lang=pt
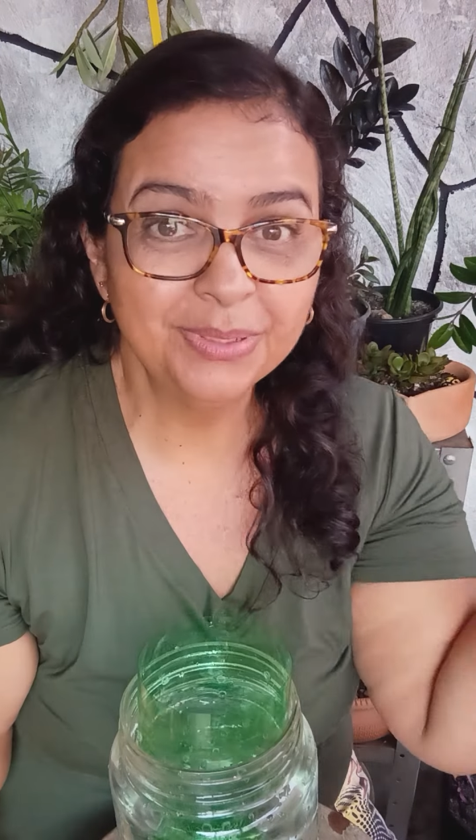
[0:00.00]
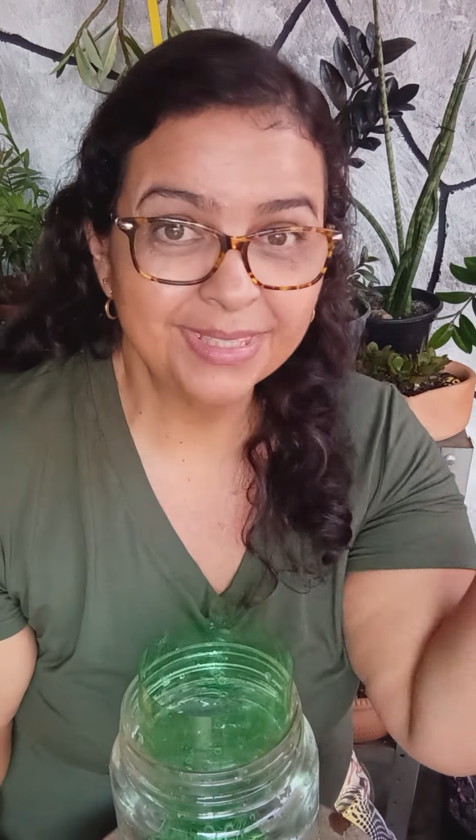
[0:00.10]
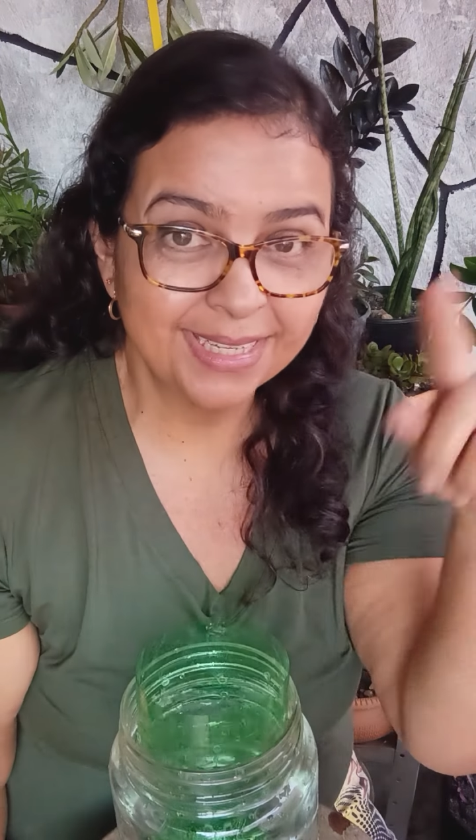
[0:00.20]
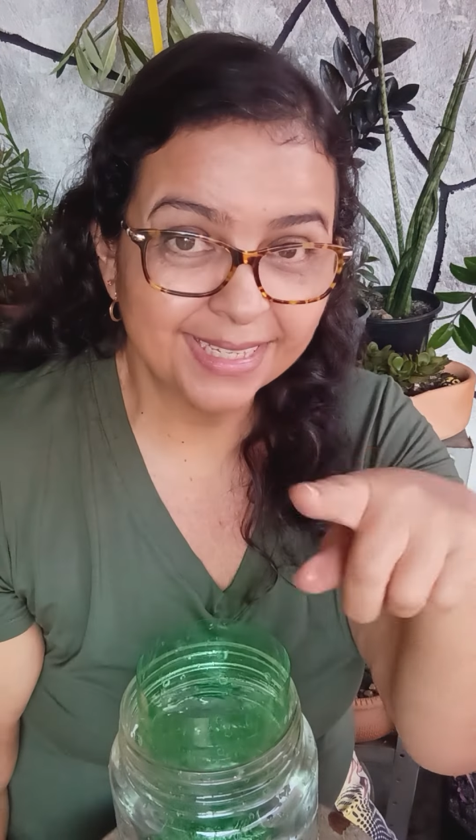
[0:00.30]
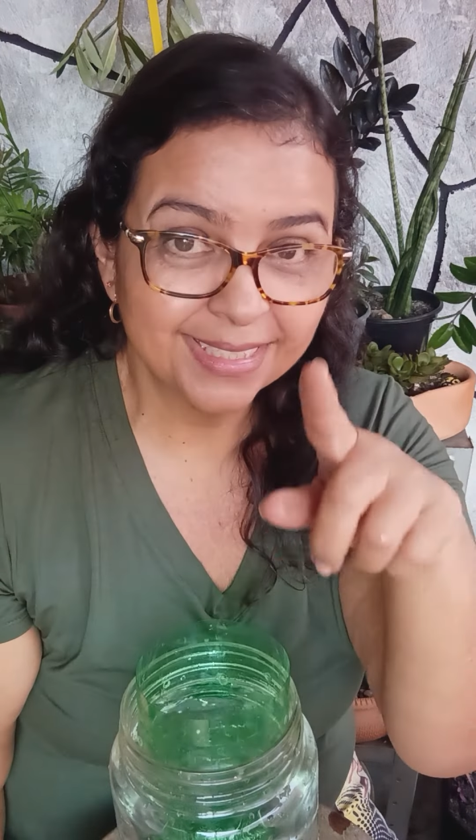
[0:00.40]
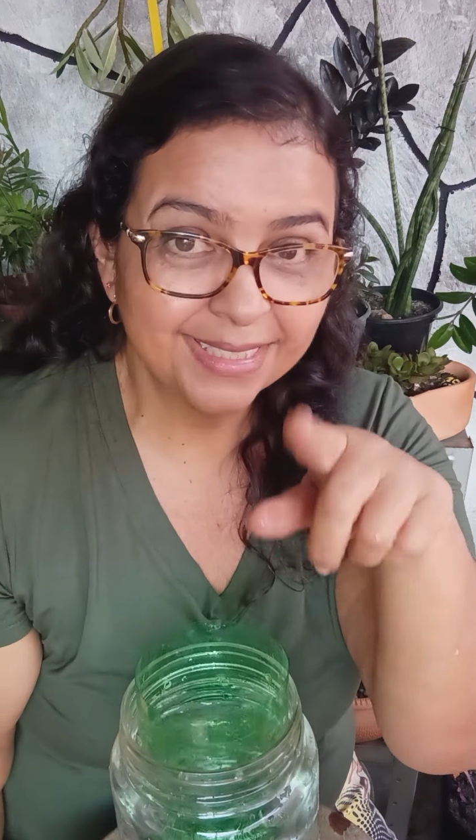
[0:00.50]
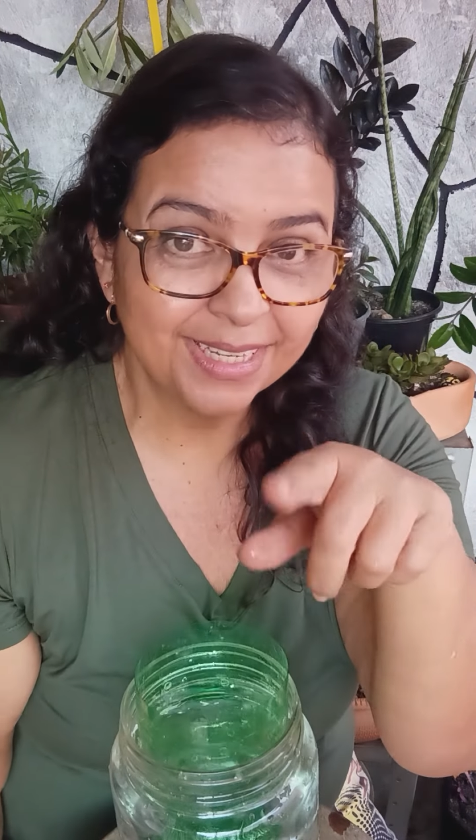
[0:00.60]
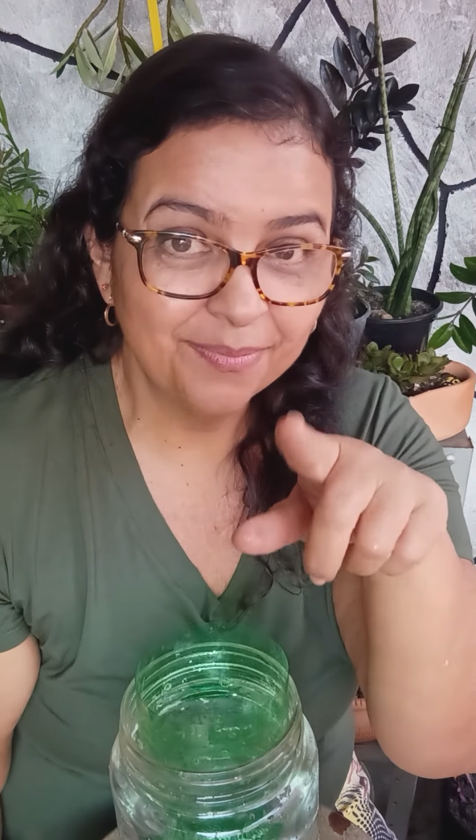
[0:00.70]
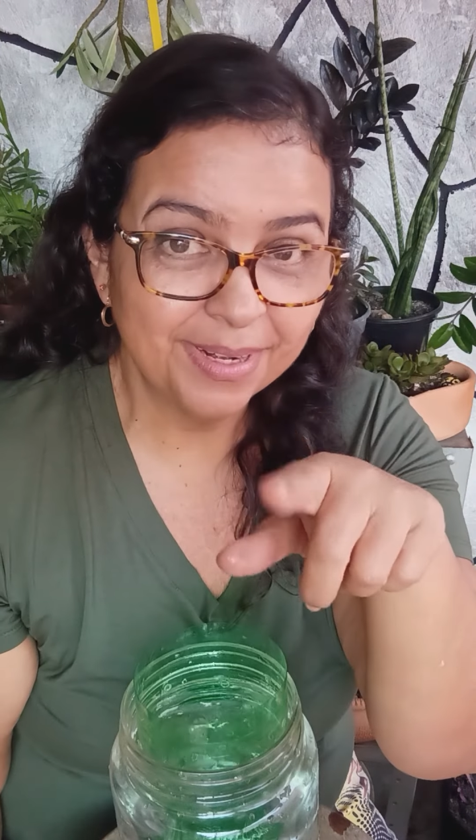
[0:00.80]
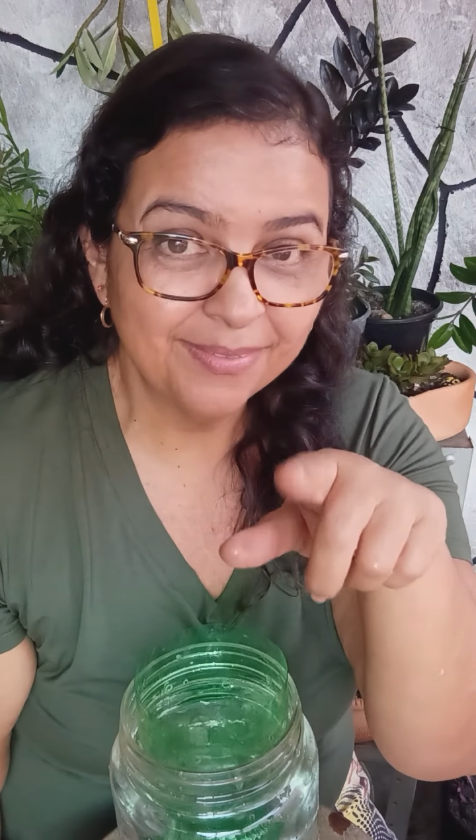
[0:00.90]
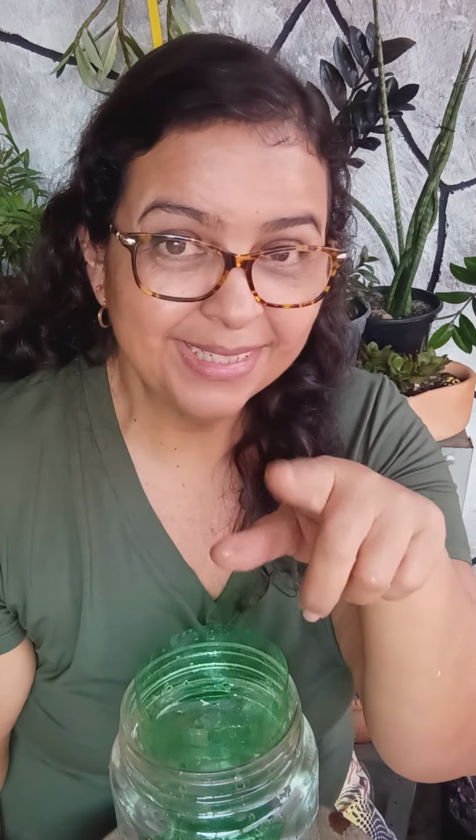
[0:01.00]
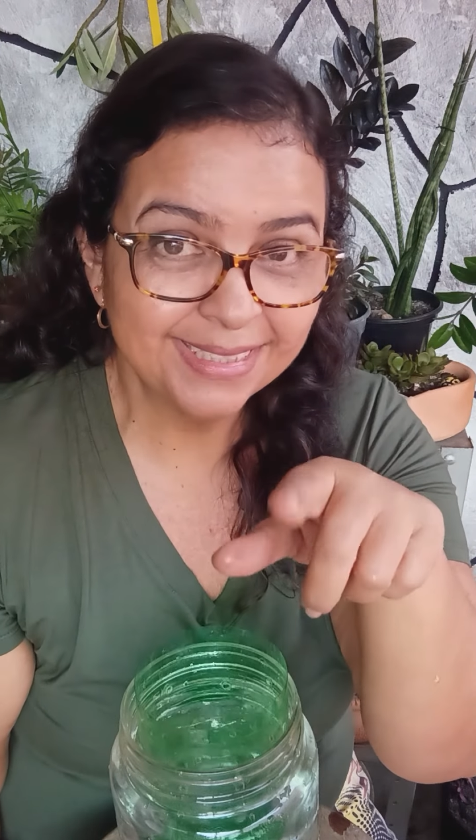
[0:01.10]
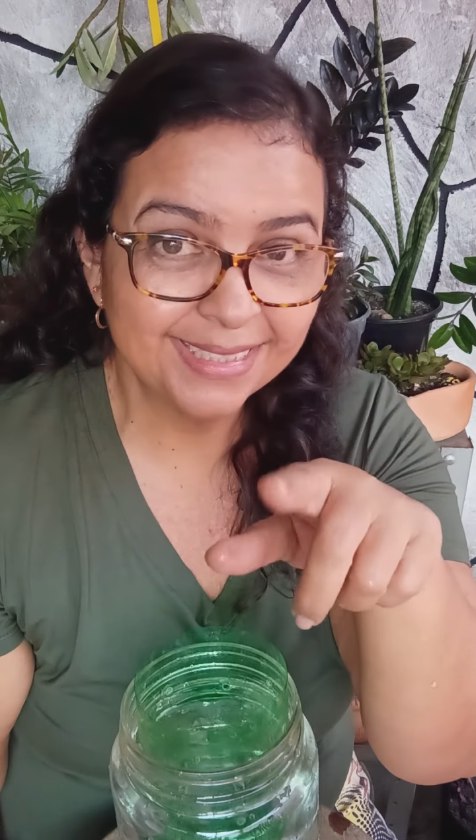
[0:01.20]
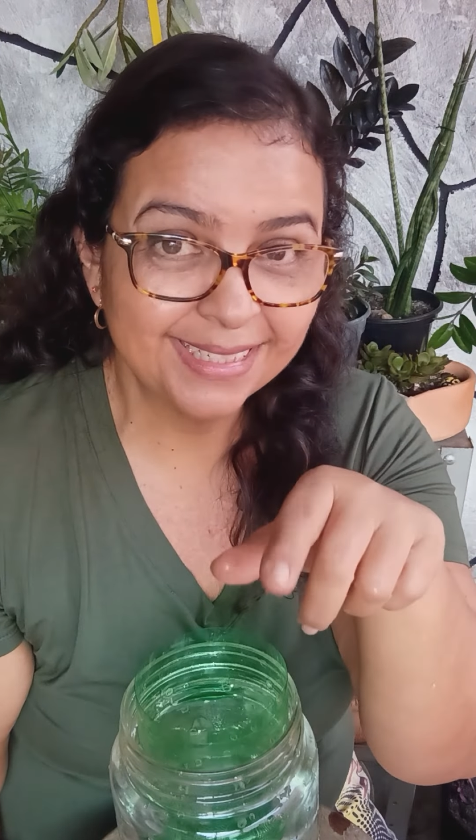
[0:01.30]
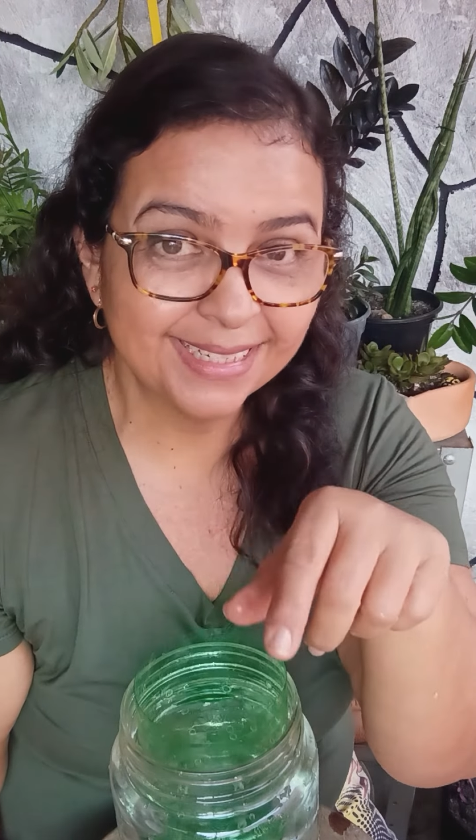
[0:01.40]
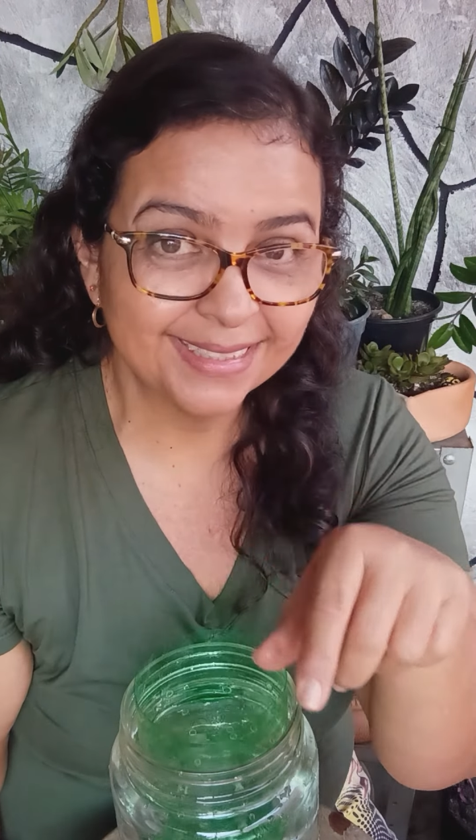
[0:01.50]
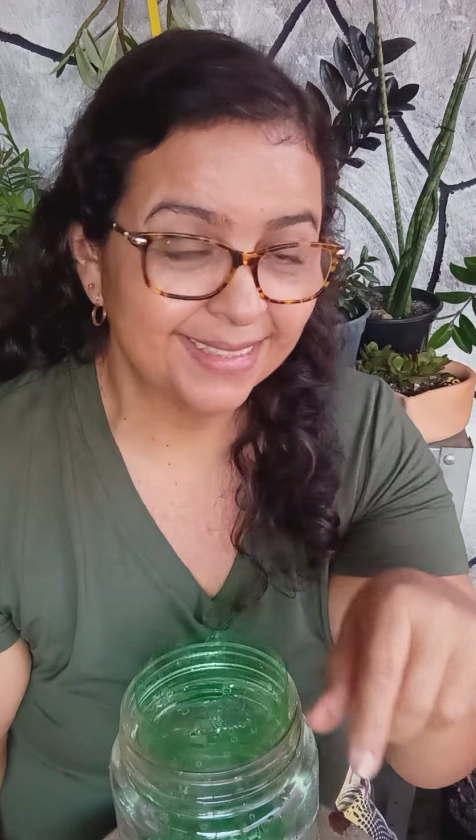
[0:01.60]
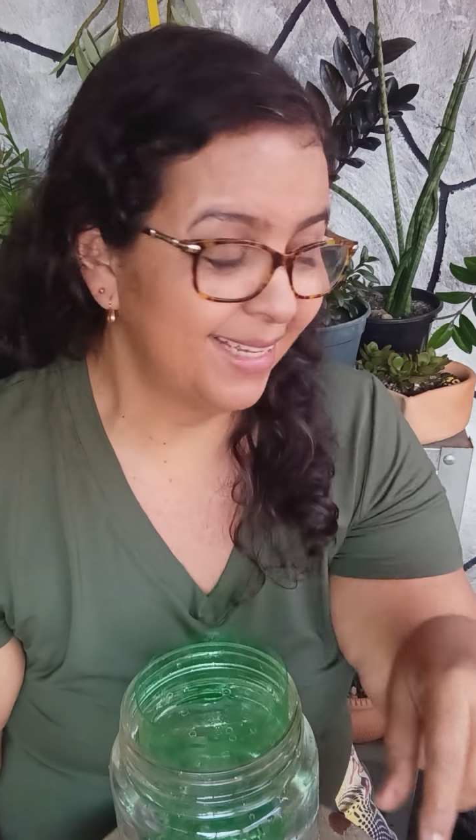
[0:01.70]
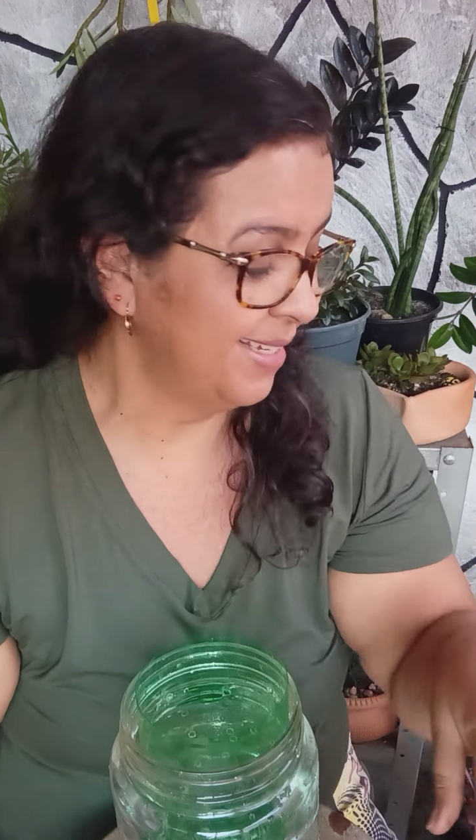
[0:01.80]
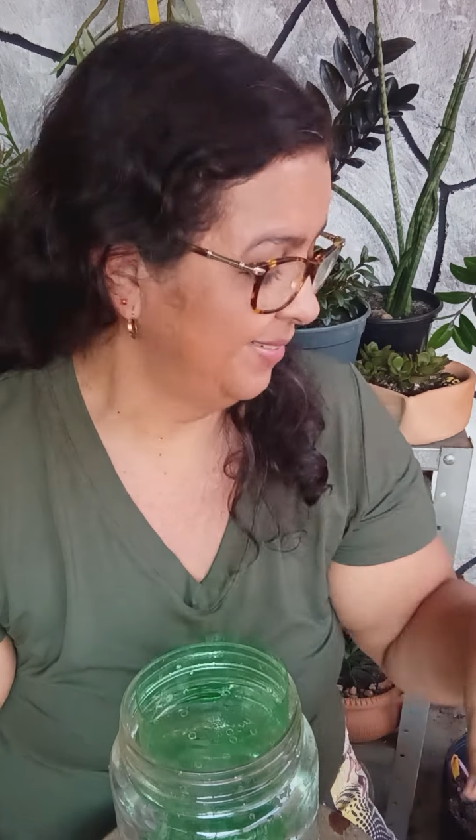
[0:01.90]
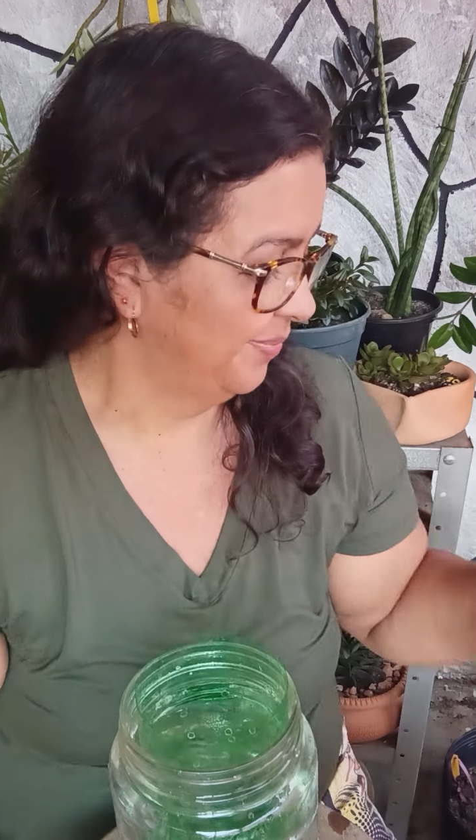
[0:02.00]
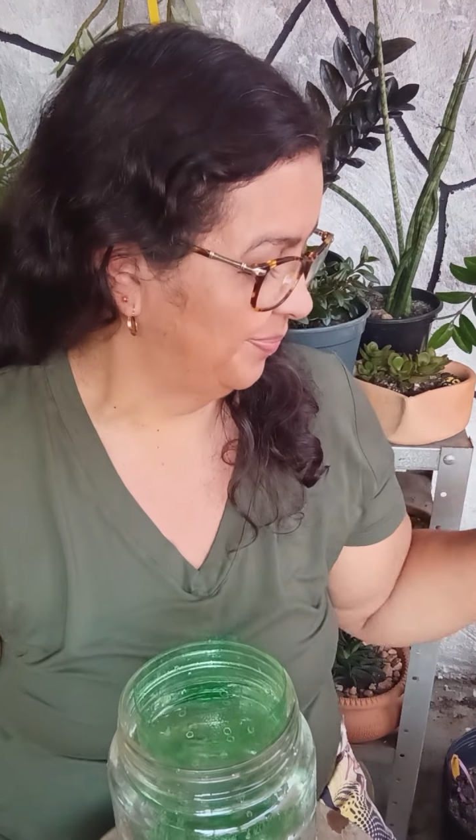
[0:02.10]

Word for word: siga a gente aí para mais dicas, tá?